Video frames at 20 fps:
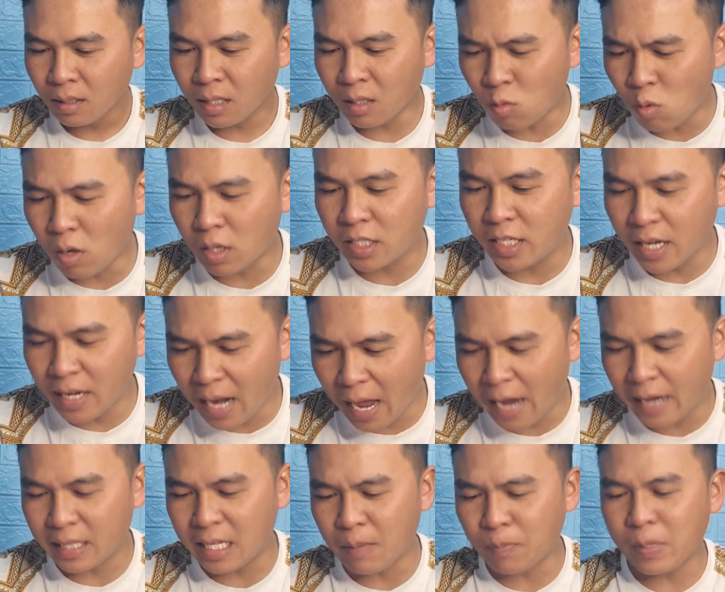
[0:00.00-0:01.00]
cái cuộc chiến
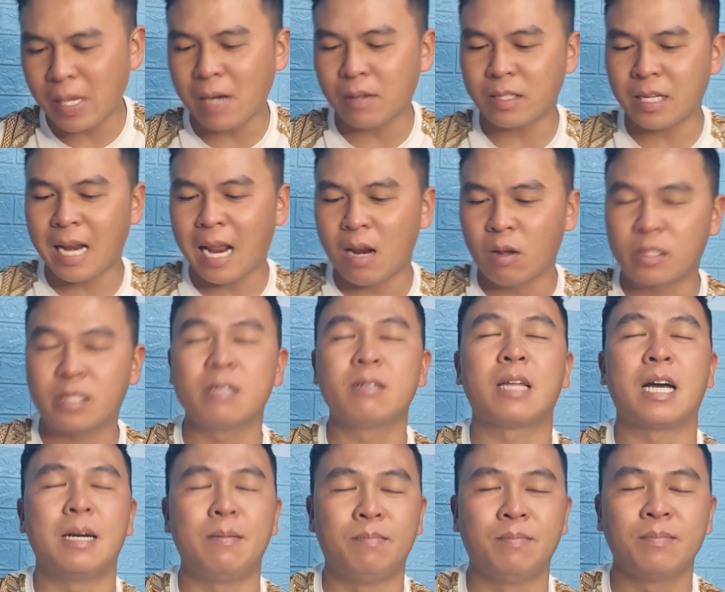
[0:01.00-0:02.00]
này tiếp theo sẽ là luật sư
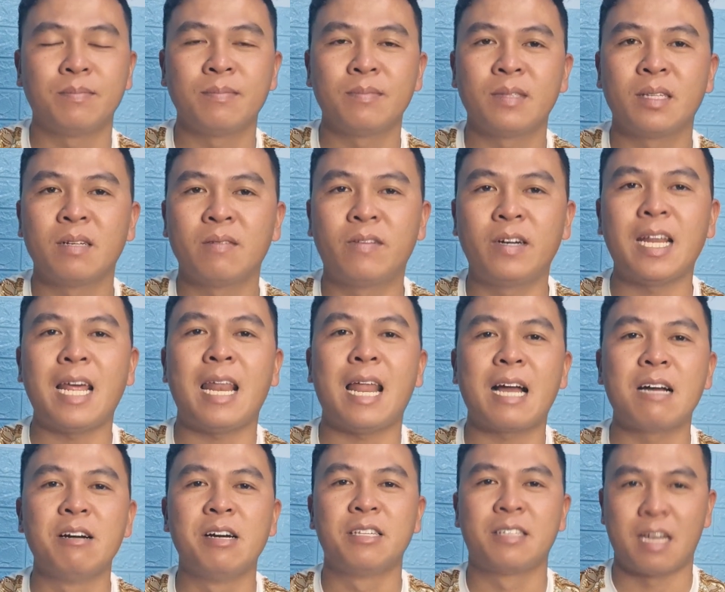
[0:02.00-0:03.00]
thơm với lại
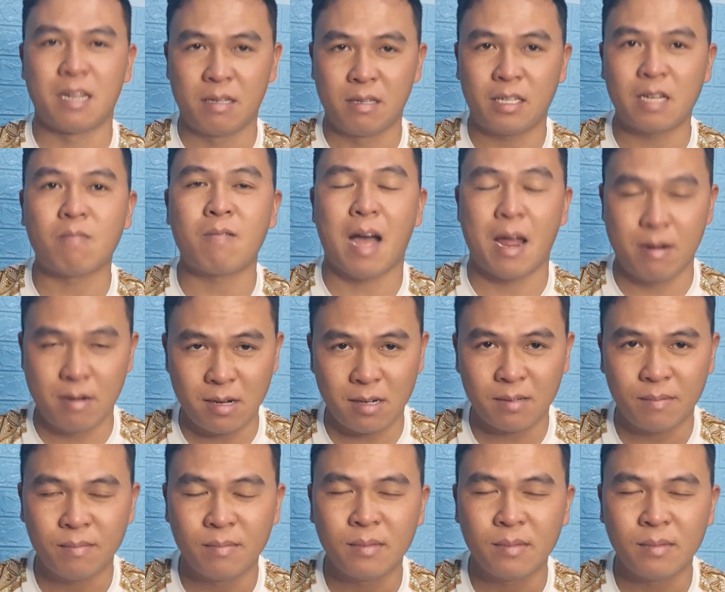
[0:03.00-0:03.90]
là người dân trong cả nước